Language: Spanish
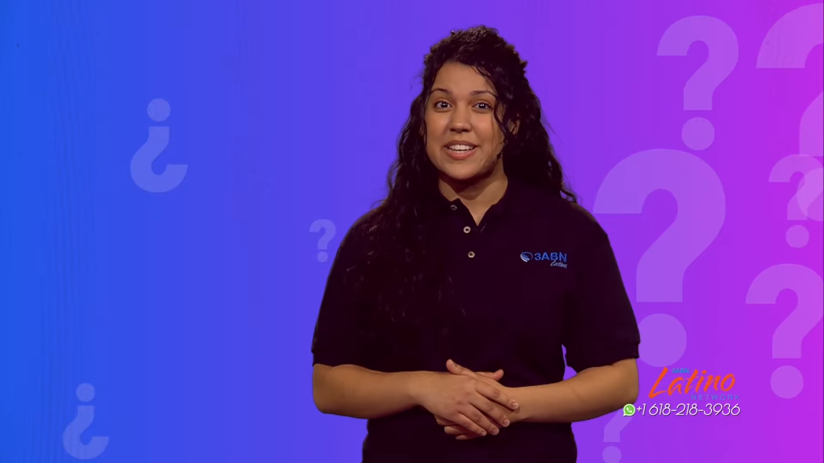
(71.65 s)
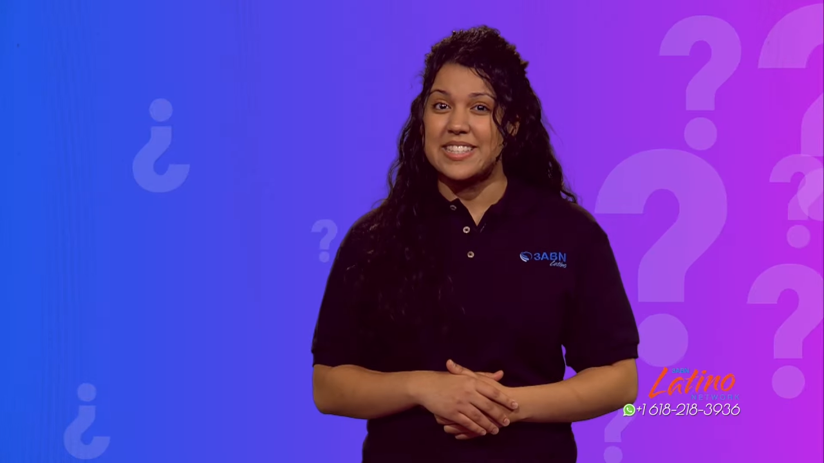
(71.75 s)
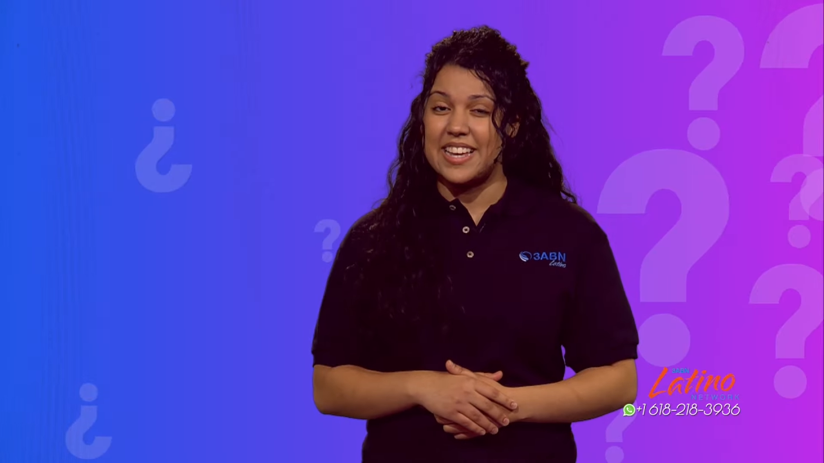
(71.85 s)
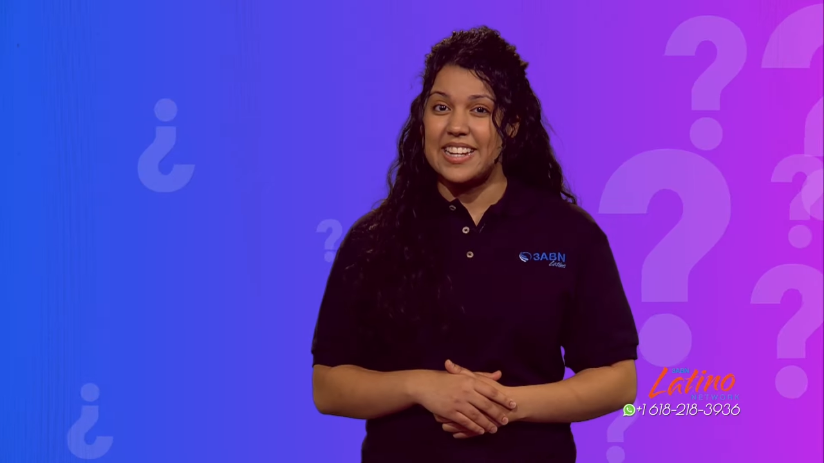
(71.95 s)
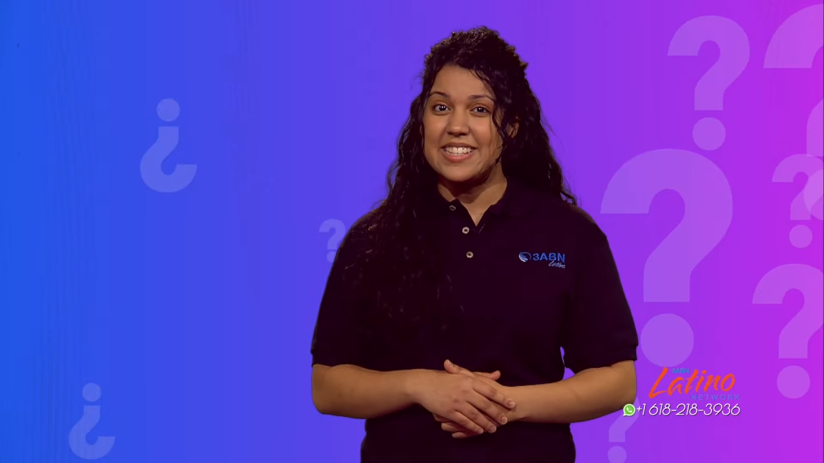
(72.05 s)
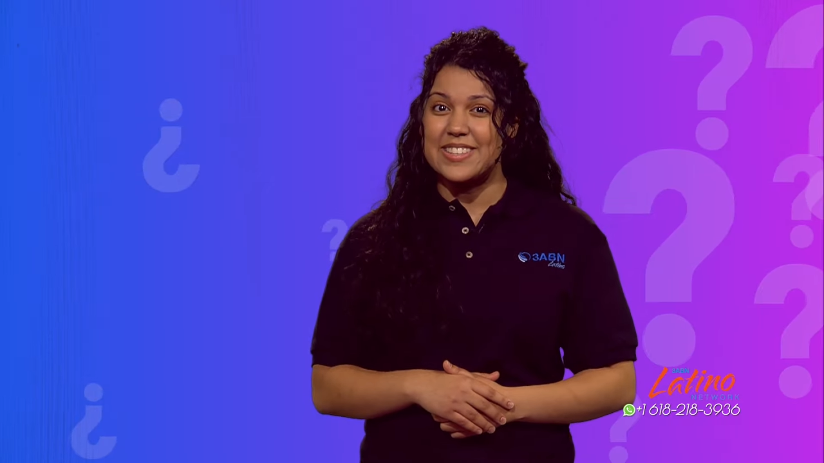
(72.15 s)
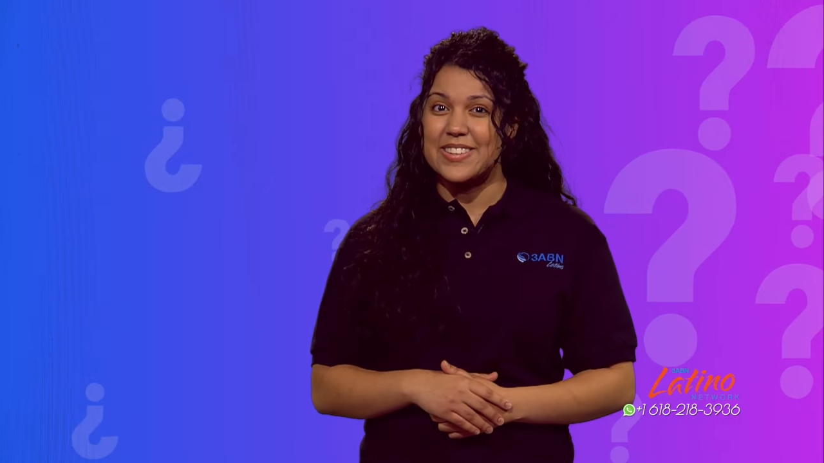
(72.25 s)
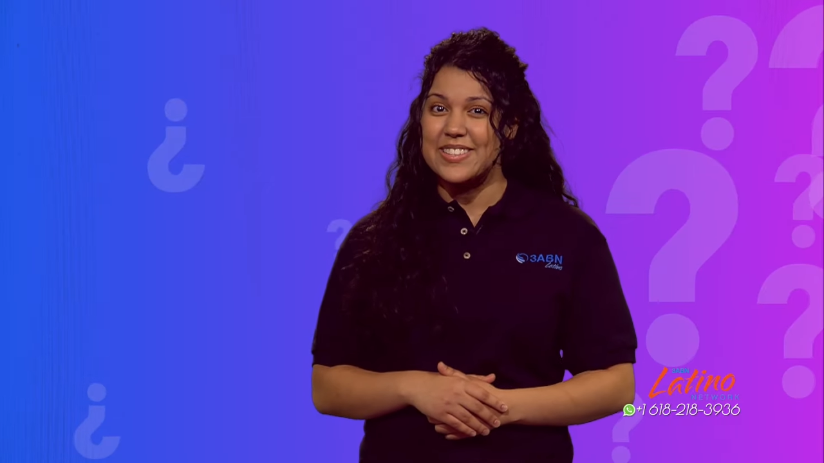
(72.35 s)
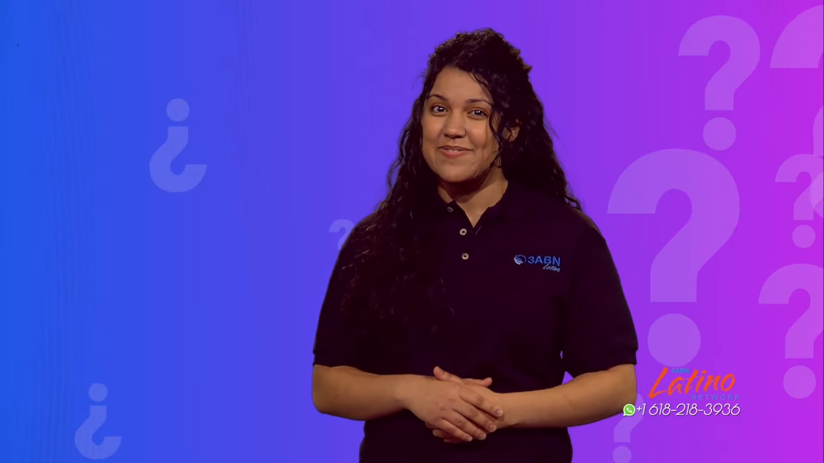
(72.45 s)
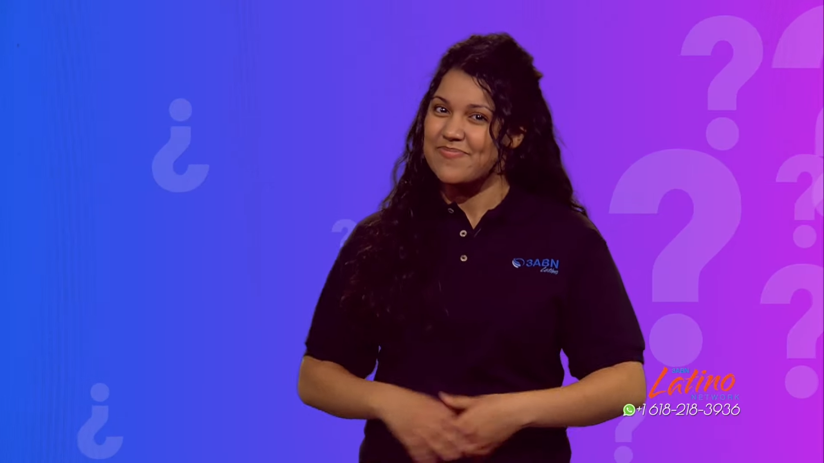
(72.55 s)
estén
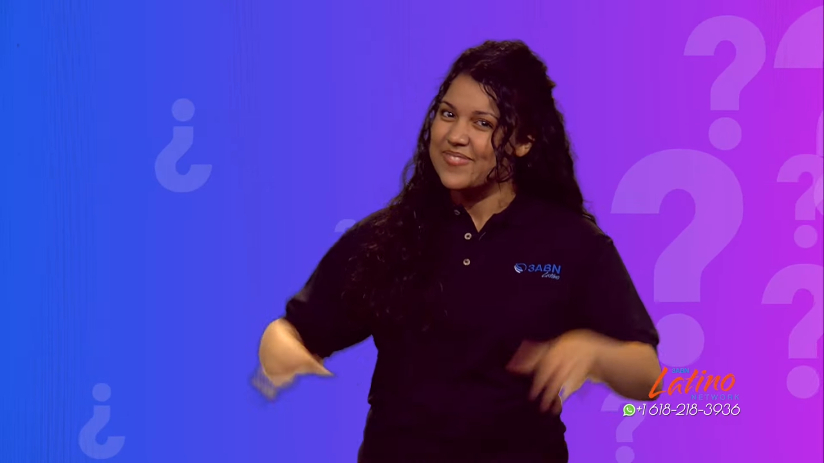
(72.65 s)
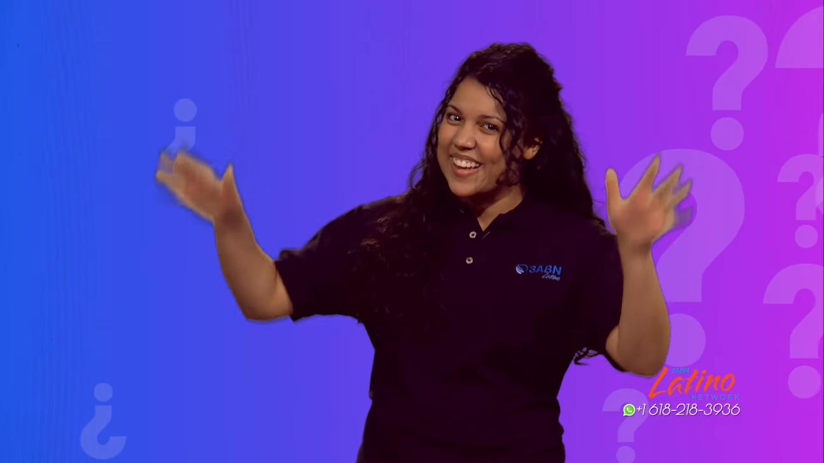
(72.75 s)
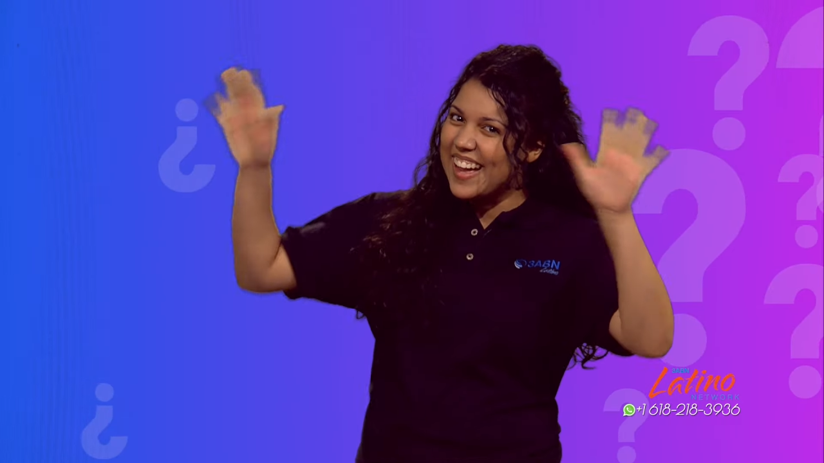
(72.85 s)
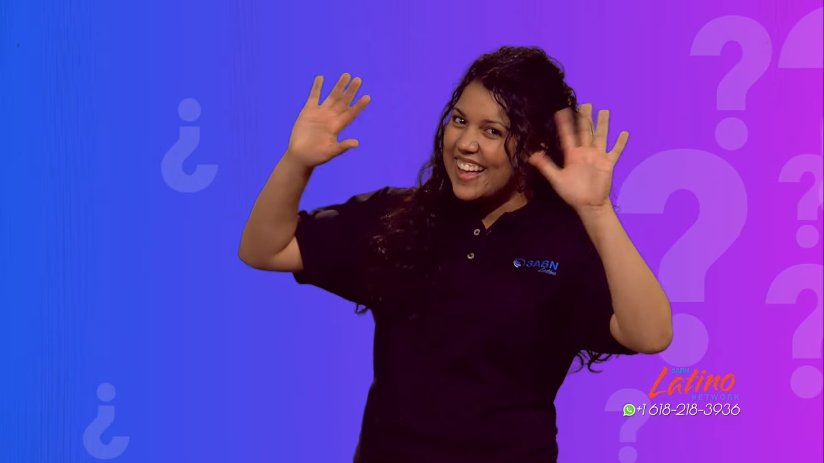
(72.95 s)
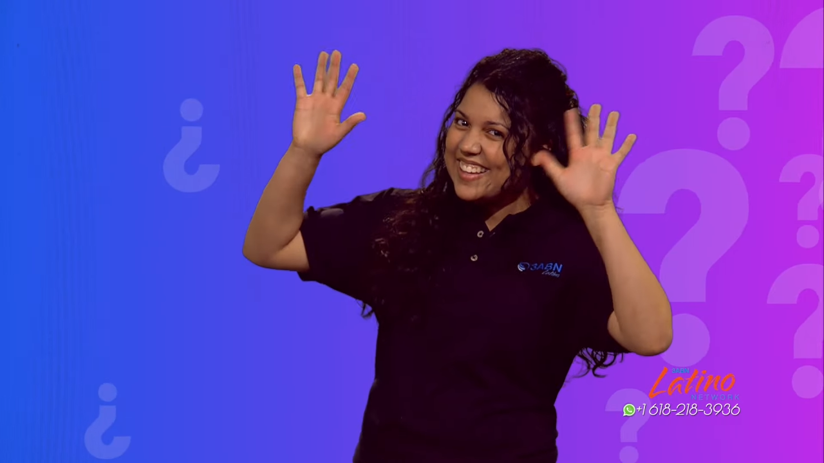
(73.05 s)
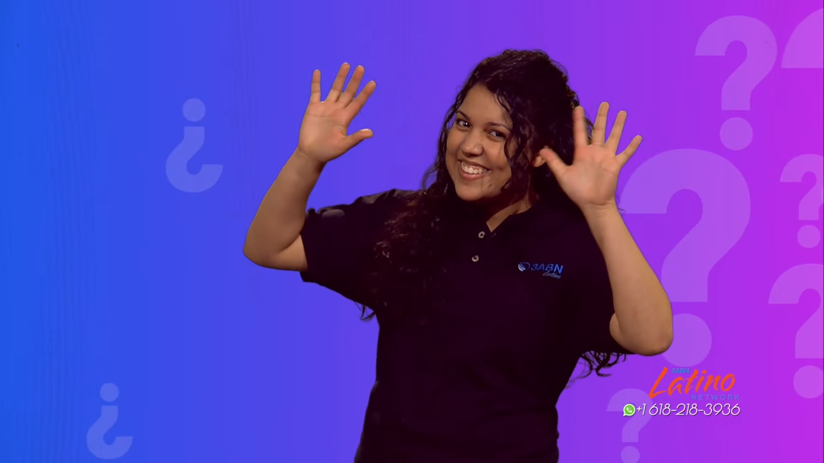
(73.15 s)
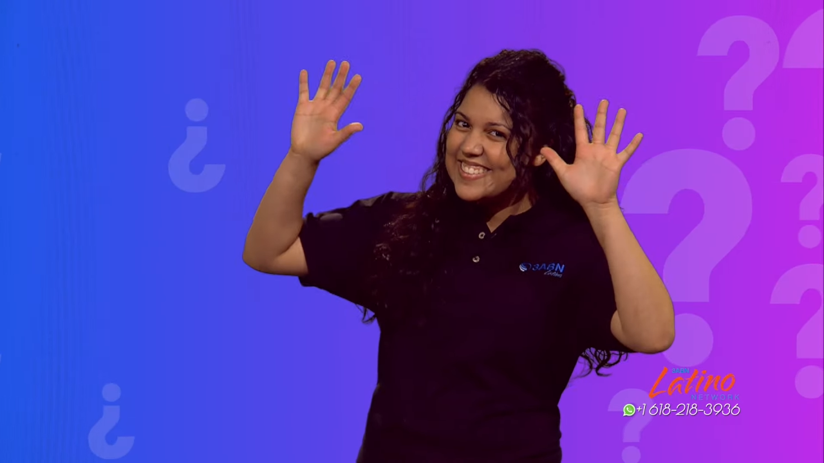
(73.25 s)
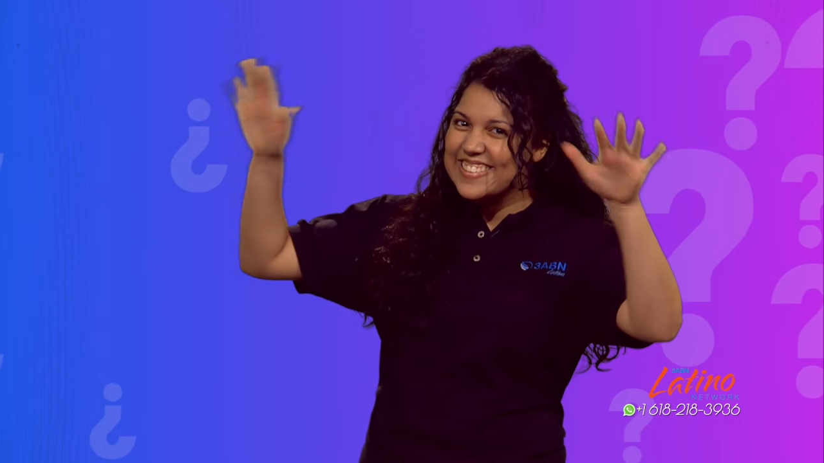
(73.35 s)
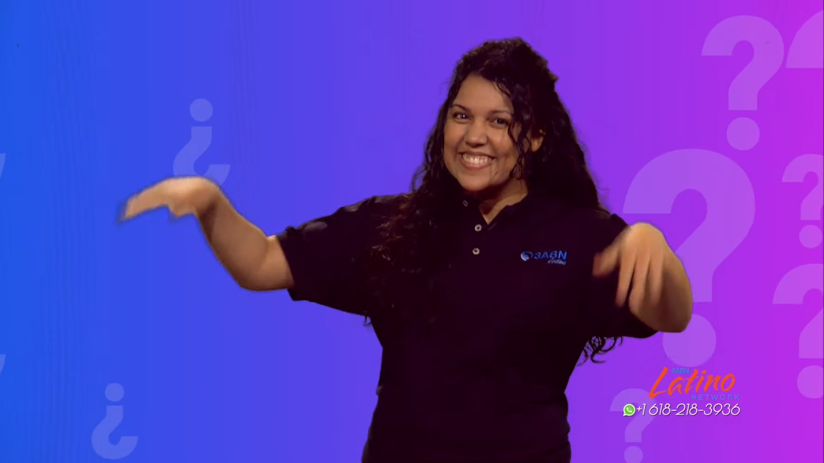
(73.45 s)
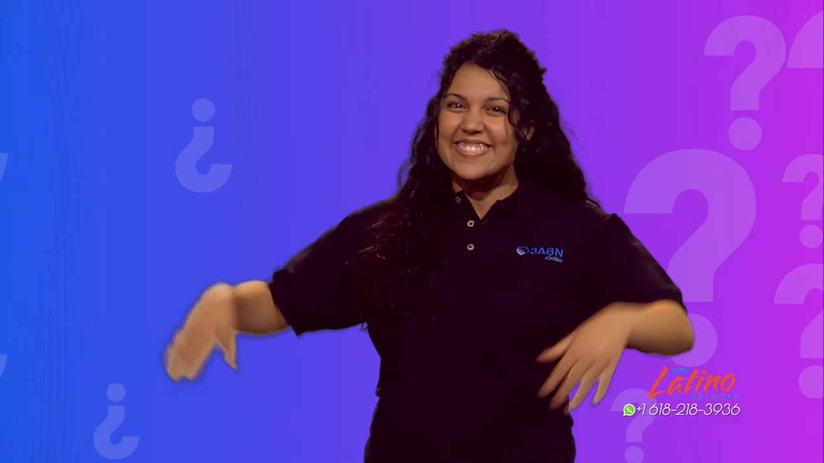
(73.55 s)
listos. Adiós.